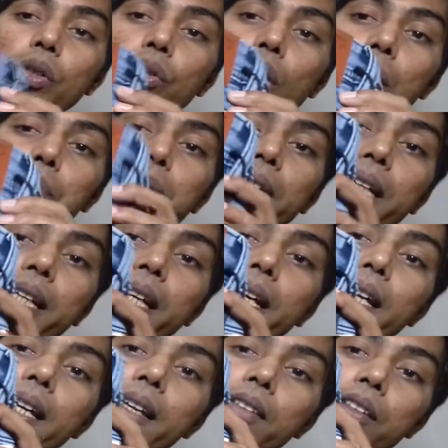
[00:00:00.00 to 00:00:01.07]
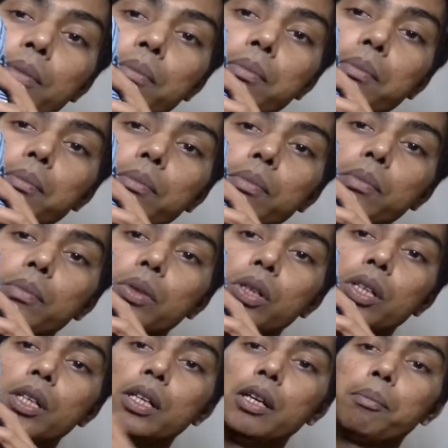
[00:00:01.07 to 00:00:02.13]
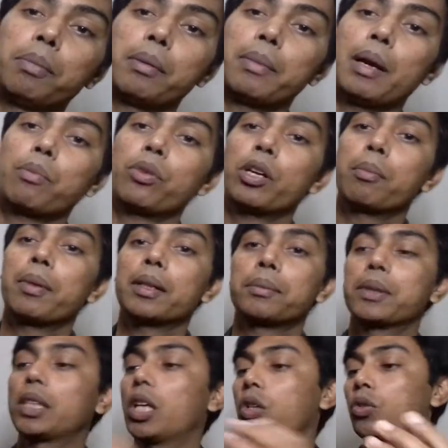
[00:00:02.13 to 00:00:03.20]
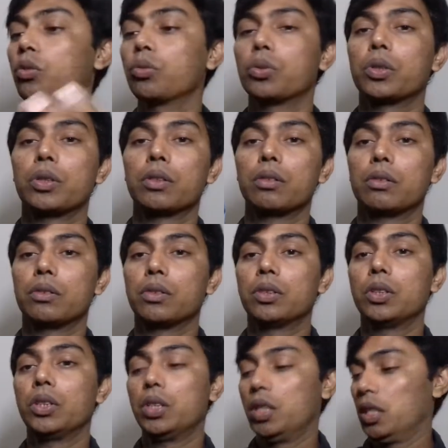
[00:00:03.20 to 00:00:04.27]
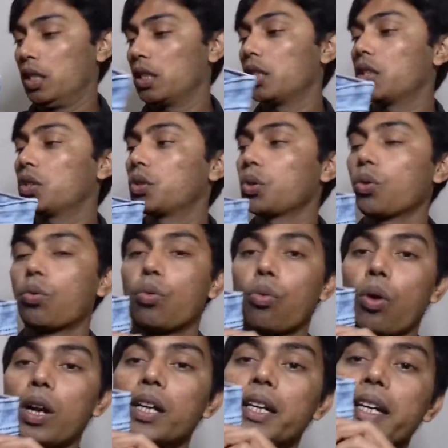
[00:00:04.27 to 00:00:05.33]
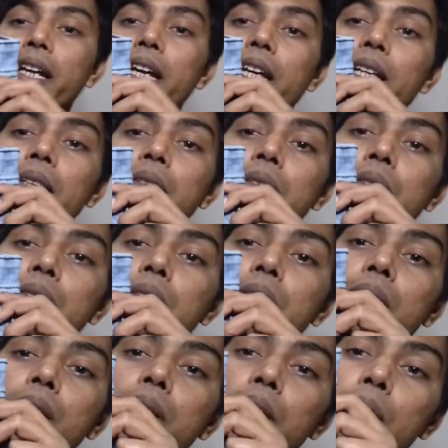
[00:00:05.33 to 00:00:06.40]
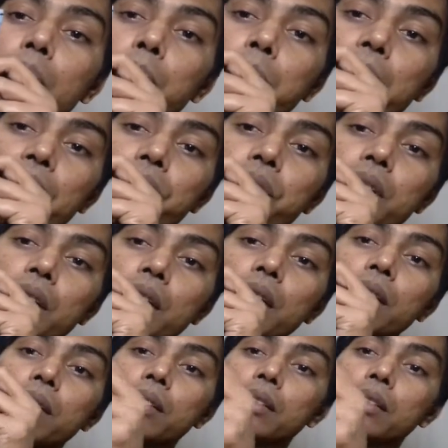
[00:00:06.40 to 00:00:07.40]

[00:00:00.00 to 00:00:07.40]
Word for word: तो आप देख के सम पर मैं आपको एक बार बता दूँ जो क्वालिटी है बेस्ट है